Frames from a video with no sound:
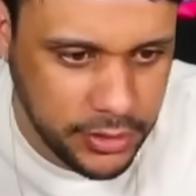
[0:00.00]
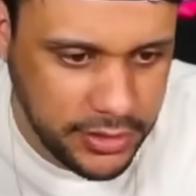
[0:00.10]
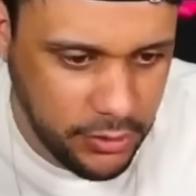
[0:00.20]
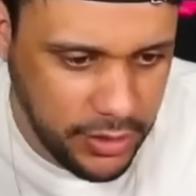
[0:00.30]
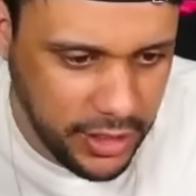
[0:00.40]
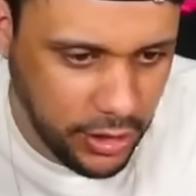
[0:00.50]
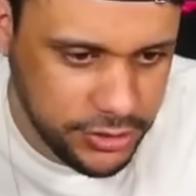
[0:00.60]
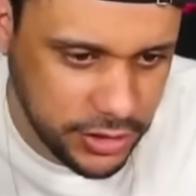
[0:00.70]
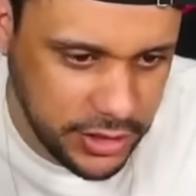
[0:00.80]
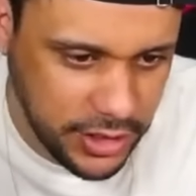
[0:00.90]
Tem um
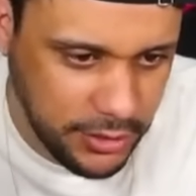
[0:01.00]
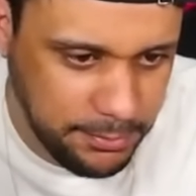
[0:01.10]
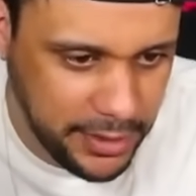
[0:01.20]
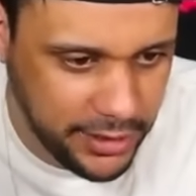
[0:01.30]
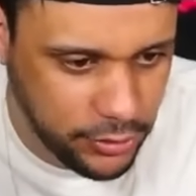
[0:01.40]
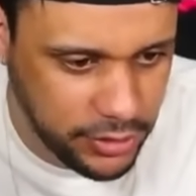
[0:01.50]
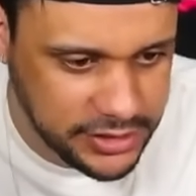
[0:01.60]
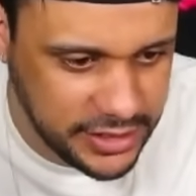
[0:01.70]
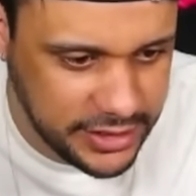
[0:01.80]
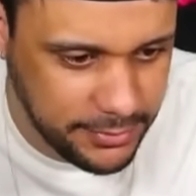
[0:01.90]
relógio aqui que parou
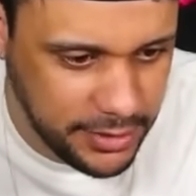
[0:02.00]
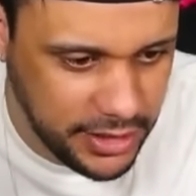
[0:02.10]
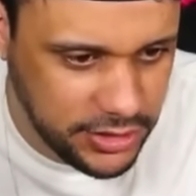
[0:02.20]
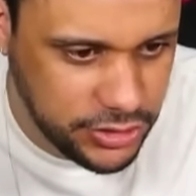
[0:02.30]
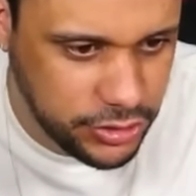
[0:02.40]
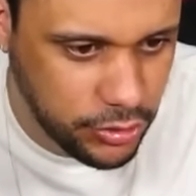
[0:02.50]
exatamente